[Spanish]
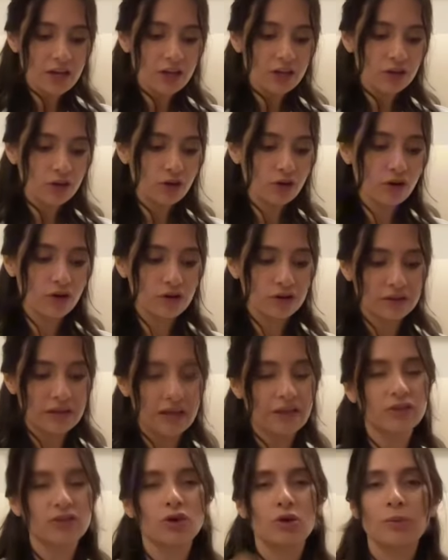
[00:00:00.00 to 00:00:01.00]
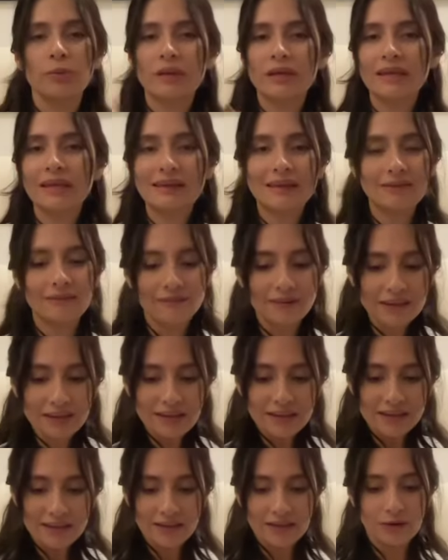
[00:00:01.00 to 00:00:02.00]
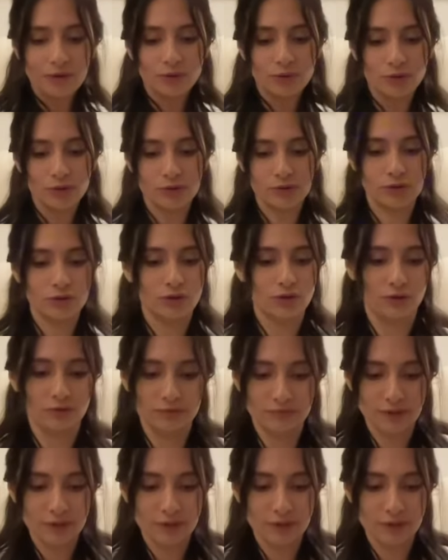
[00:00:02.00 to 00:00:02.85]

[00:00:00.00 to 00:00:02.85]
no con tanto brilli, brilli, lujoso, no.